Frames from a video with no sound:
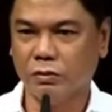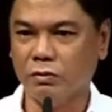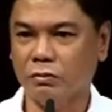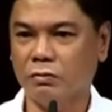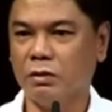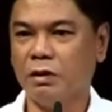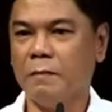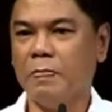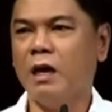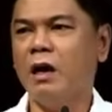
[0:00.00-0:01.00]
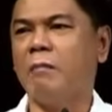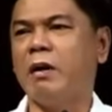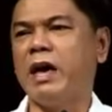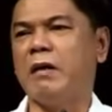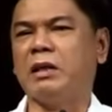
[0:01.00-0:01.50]
No?
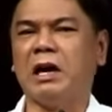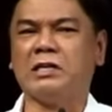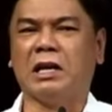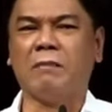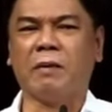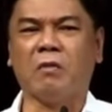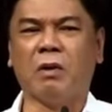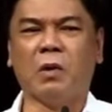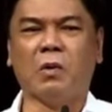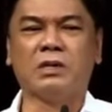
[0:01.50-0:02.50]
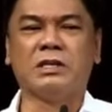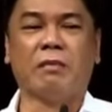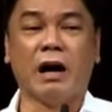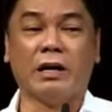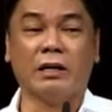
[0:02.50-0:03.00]
Mayaman nga sila, pero malungkot sa
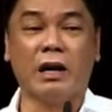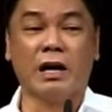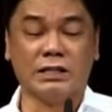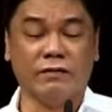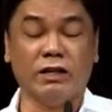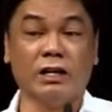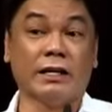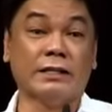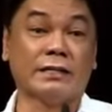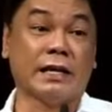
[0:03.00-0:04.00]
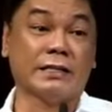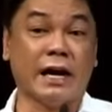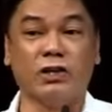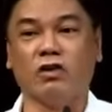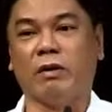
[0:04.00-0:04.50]
bahay nila, as if hindi
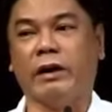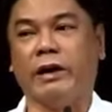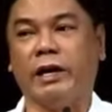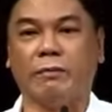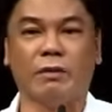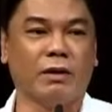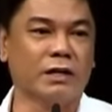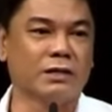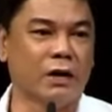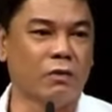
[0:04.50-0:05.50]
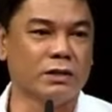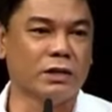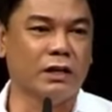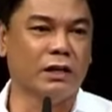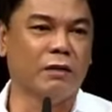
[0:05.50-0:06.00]
nagsasaksakan yung mahihirap na mag-asawa
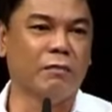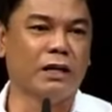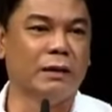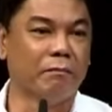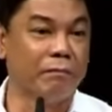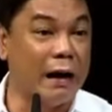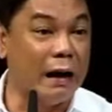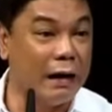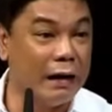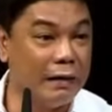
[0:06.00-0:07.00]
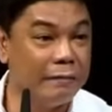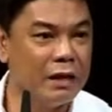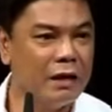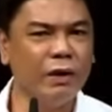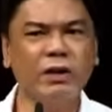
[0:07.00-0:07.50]
sa kanilang mga dampa.
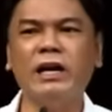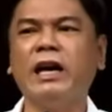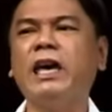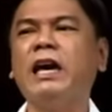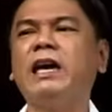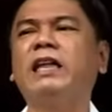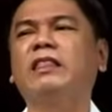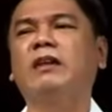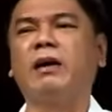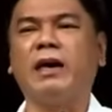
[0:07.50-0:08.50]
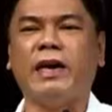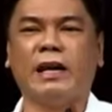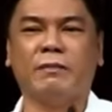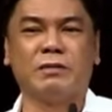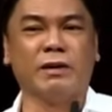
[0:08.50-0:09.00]
Pero yan ang inggit ng
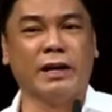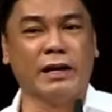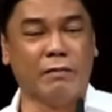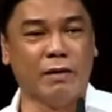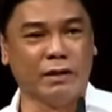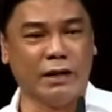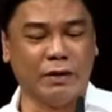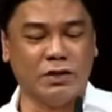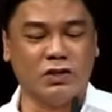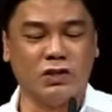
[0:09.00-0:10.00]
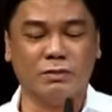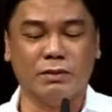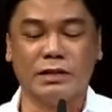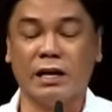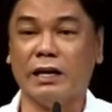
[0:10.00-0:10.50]
mahihirap sa mayayaman, kaya
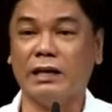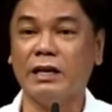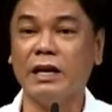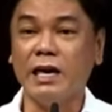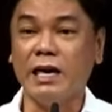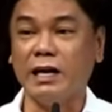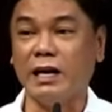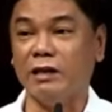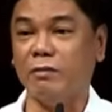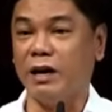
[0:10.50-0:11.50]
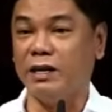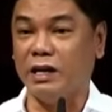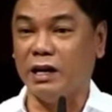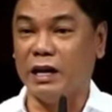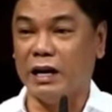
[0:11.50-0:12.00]
pagchichismisan. Inggit ng mga
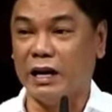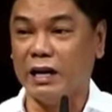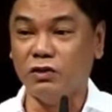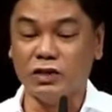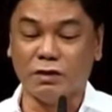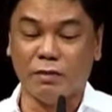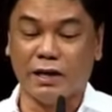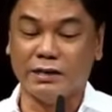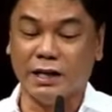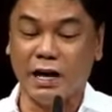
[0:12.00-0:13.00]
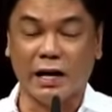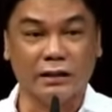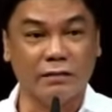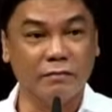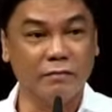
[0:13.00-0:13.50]
hindi kilala doon sa mga sikat.